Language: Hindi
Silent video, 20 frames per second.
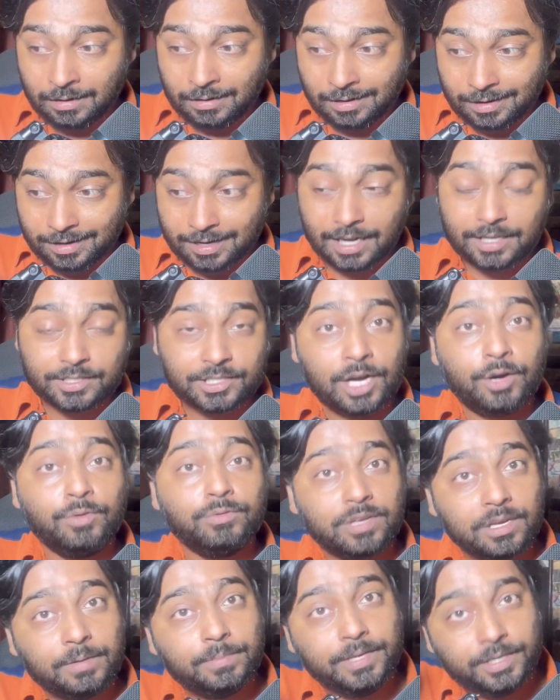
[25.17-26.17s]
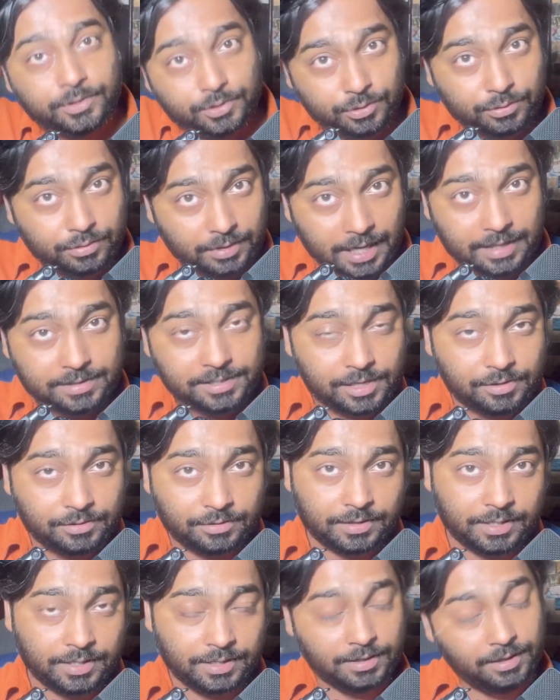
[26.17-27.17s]
राजाओं के भी जो राजा
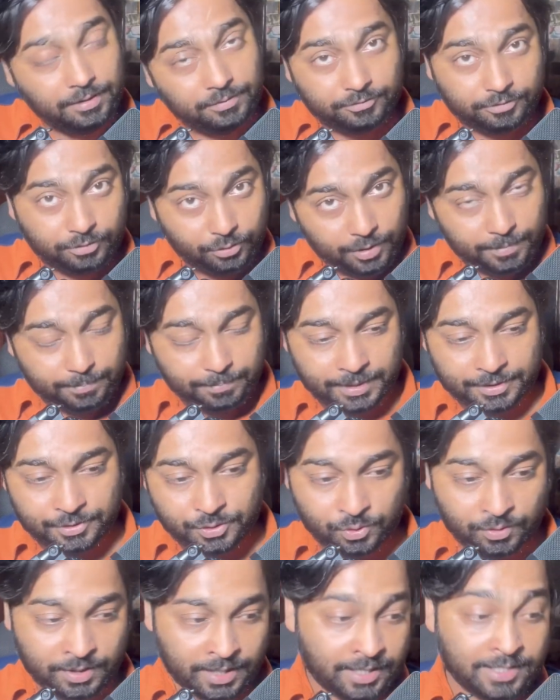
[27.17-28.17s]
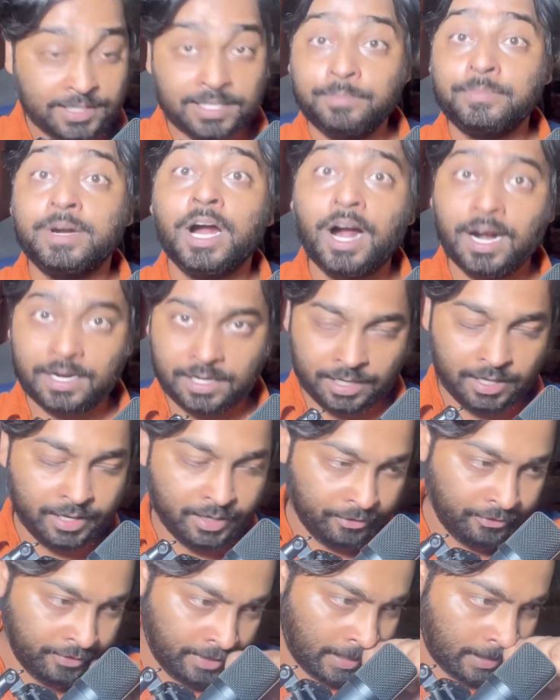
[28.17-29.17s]
होते हैं ना वो अब बन चुके हैं सम्राट
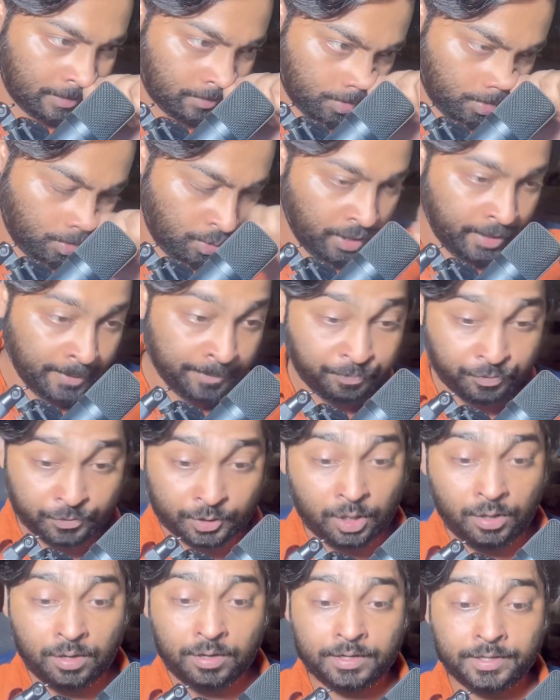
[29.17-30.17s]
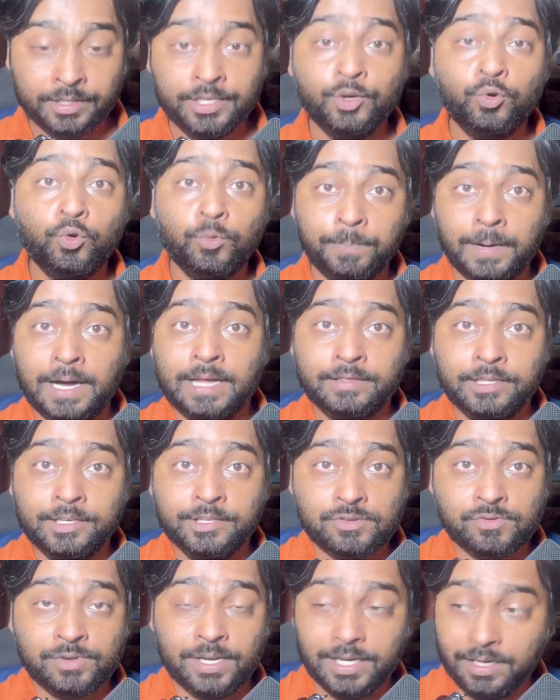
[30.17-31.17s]
विराट कोहली और ये उपाधि
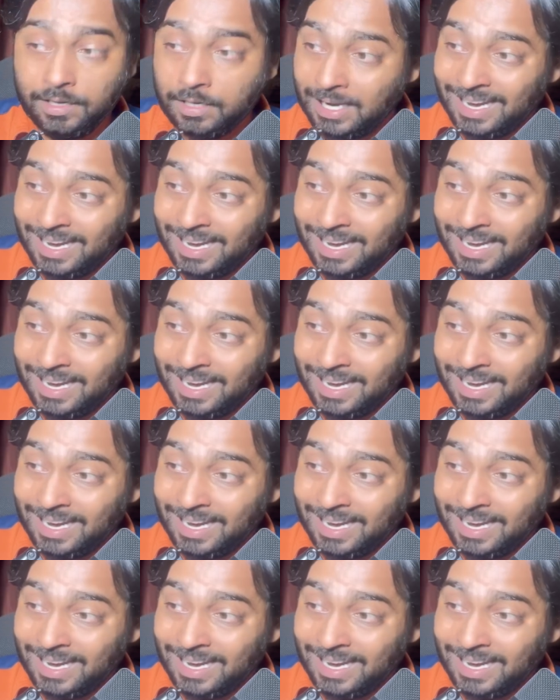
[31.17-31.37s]
जो है